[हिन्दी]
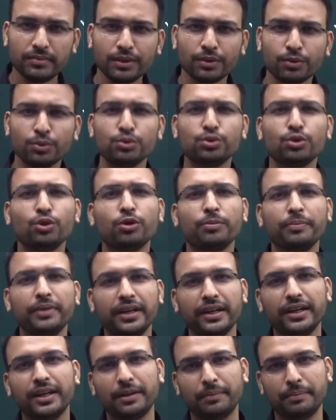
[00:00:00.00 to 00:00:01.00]
कुछ लोग मेरे
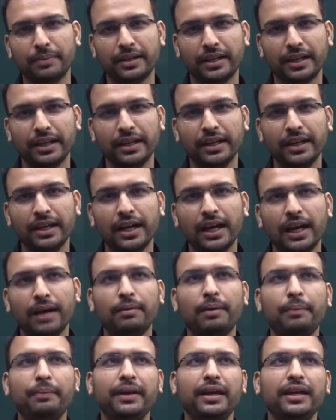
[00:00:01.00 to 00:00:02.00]
घर पर आए अब
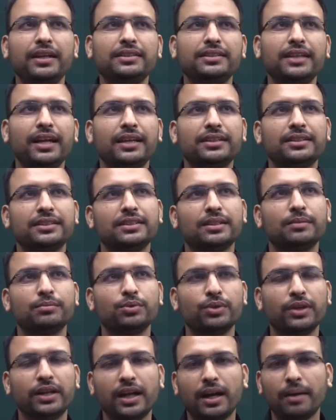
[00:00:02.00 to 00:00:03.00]
आप इसे ऐसे समझो
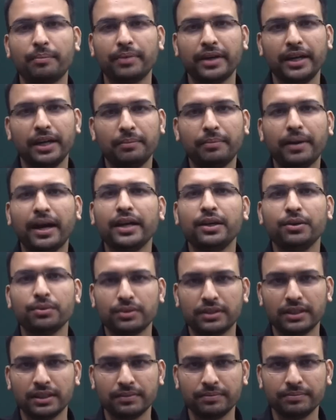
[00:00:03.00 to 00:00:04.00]
यार आपका एक भाई
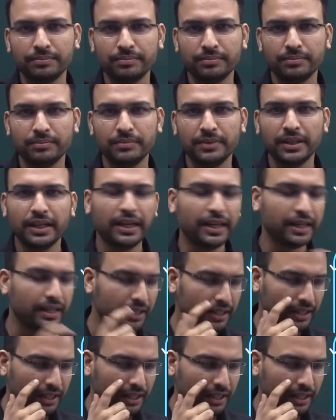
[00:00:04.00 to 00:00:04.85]
होता यह है